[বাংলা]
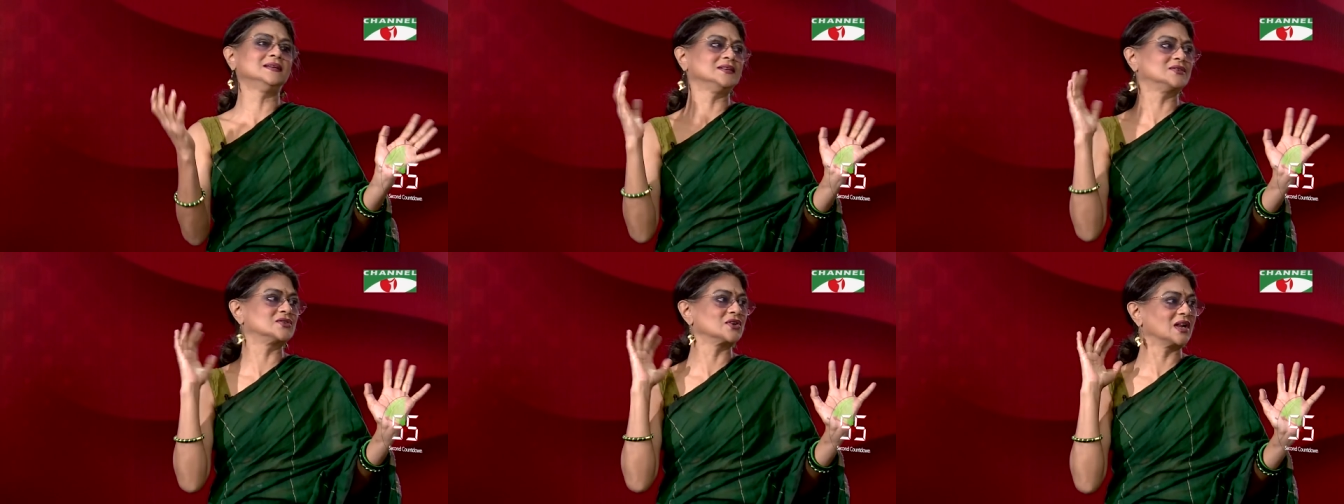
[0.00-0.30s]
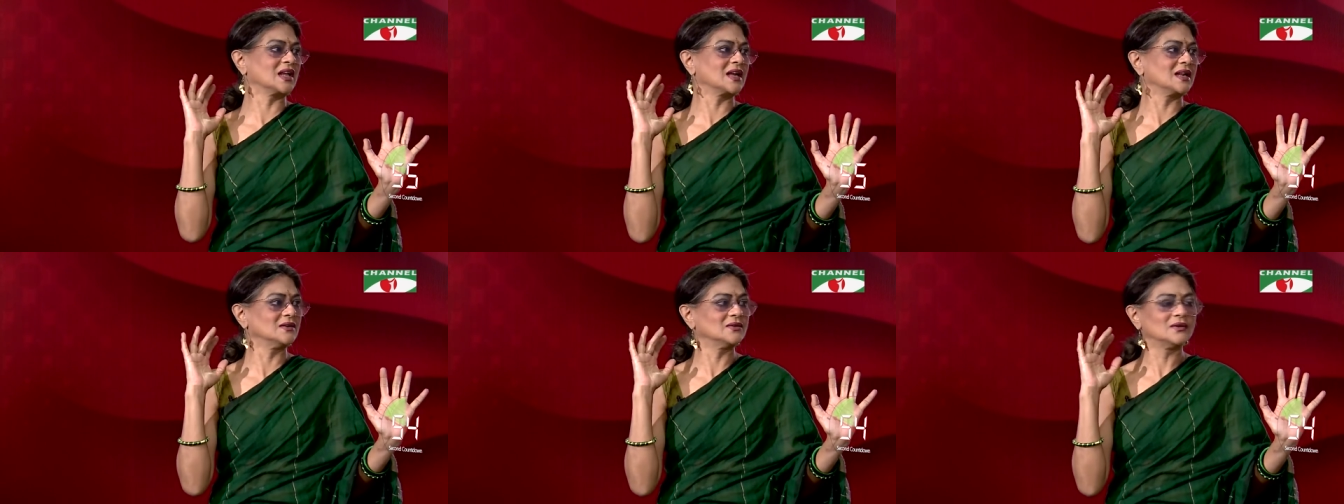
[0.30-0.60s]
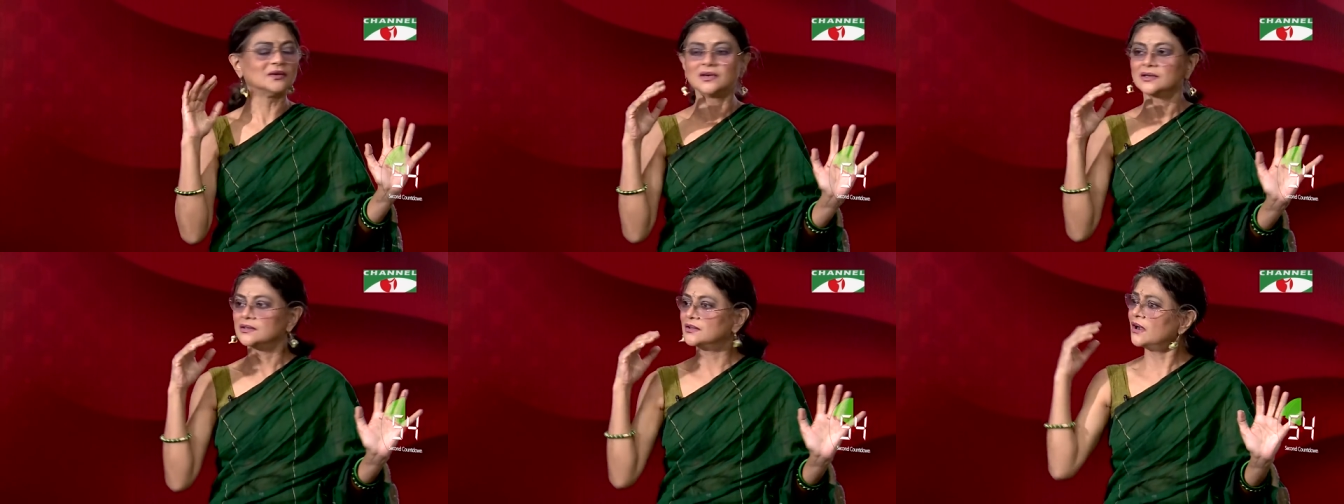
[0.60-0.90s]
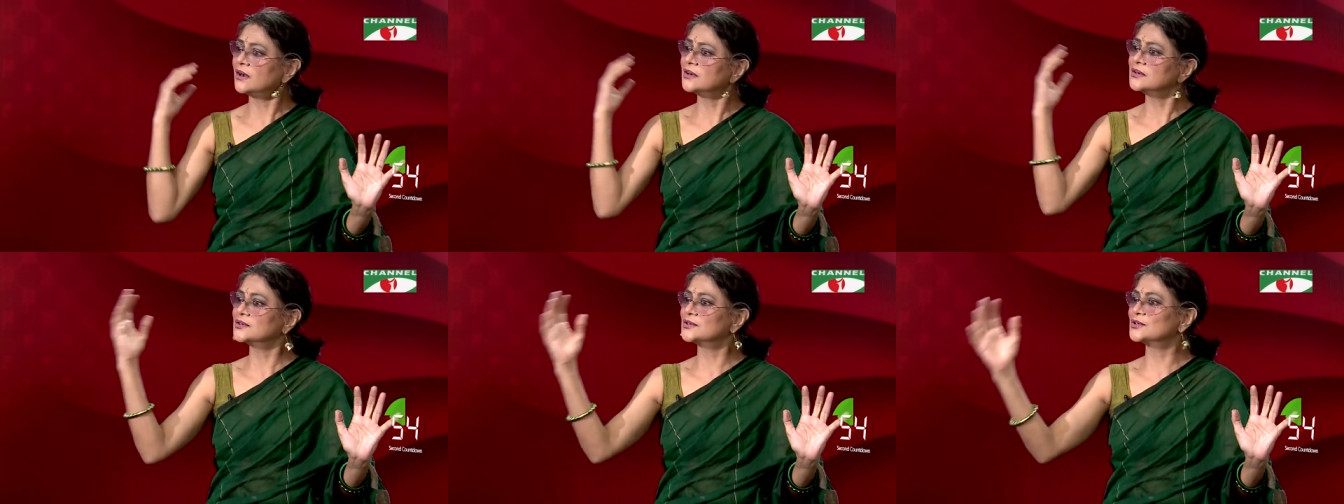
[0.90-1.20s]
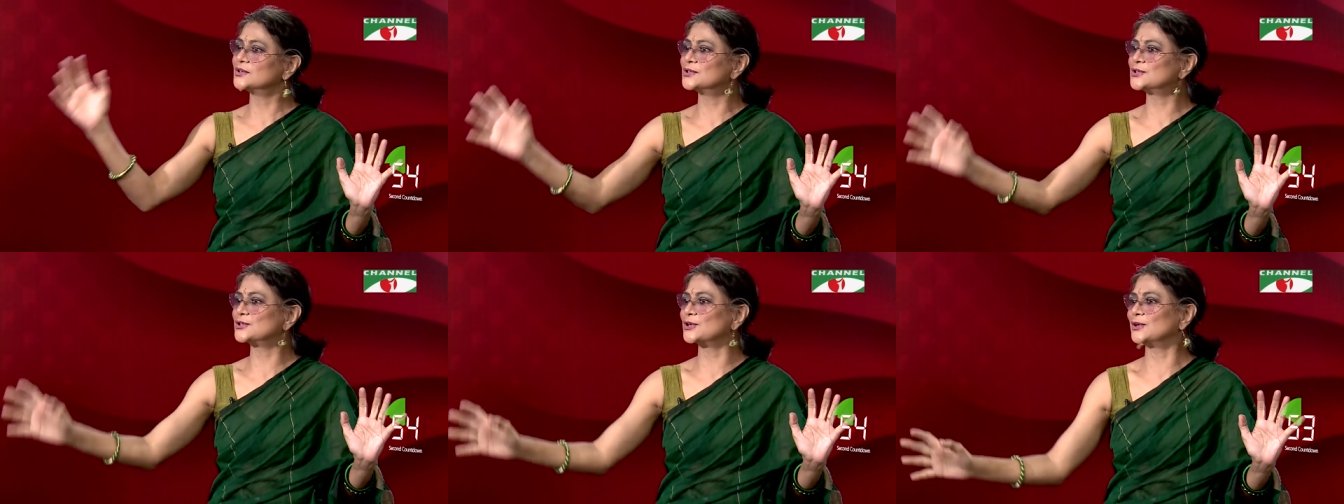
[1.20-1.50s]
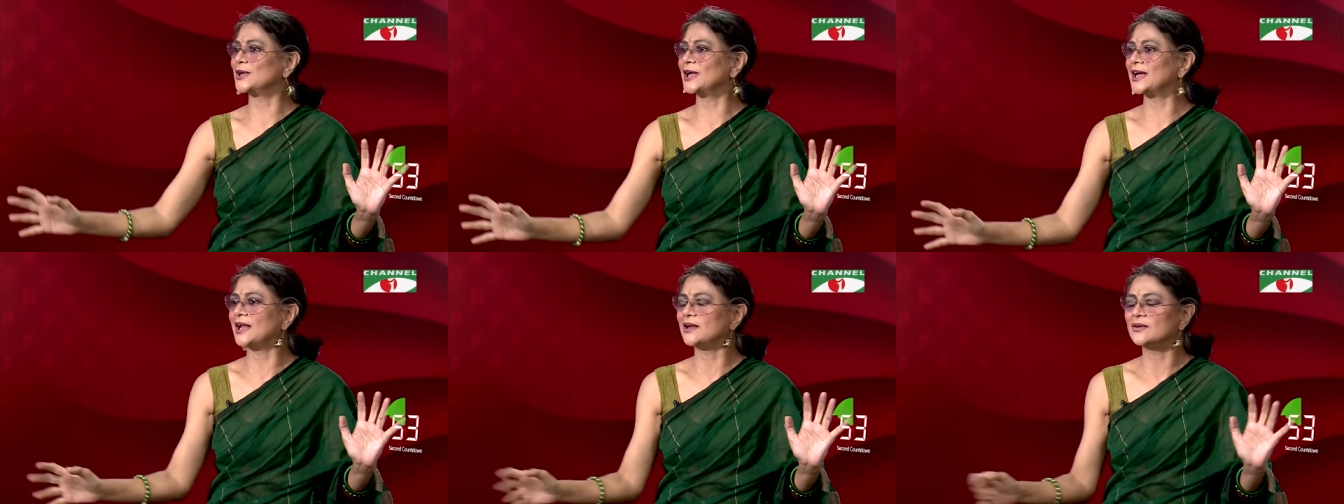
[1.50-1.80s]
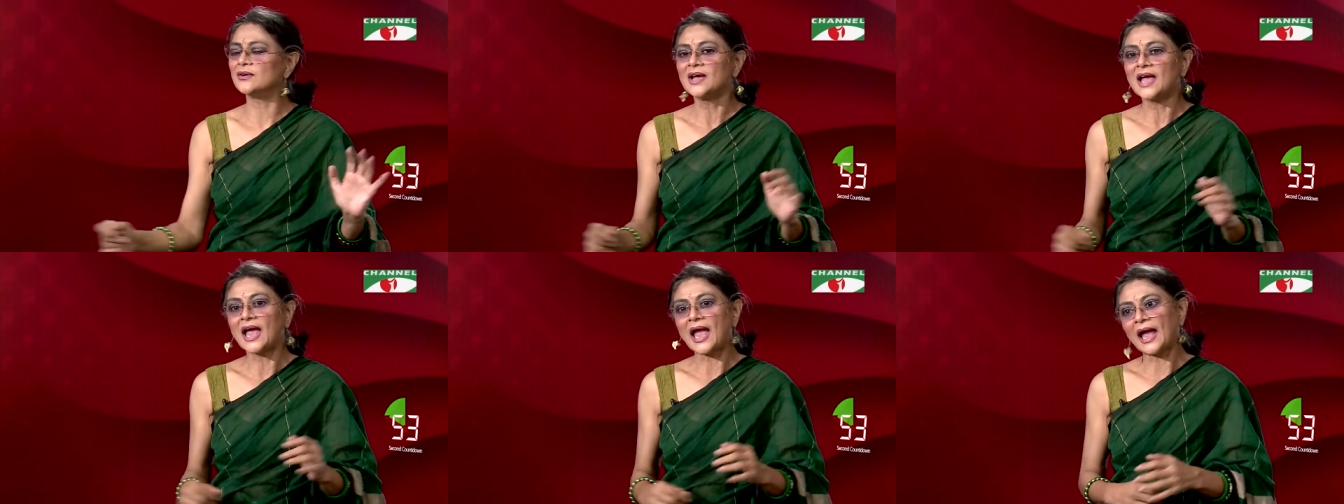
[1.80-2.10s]
চলে গেল ধ্বংস হয়ে গেল
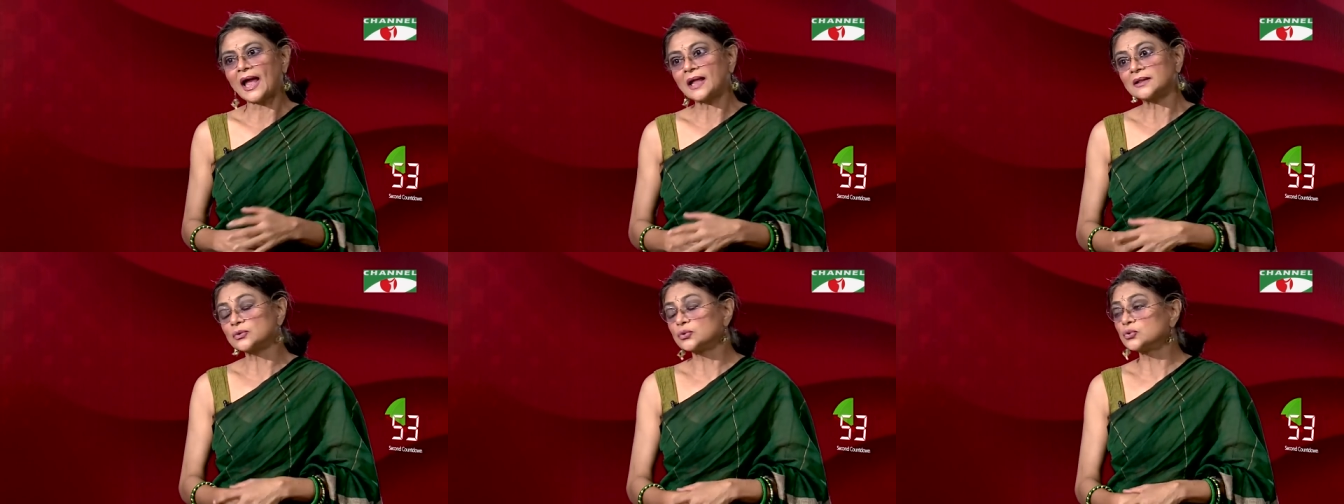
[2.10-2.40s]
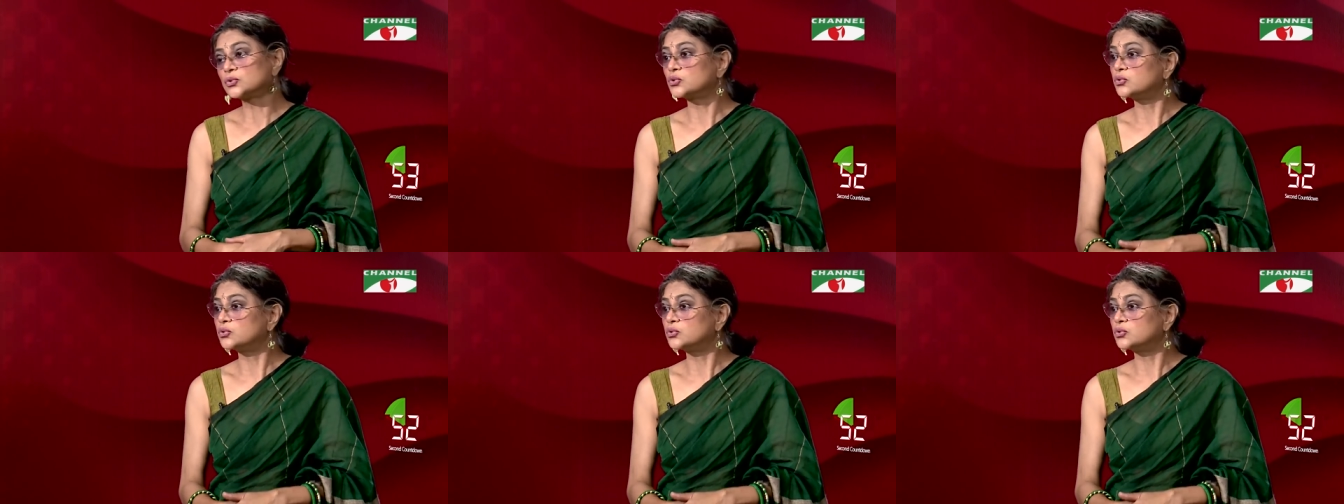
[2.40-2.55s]
এত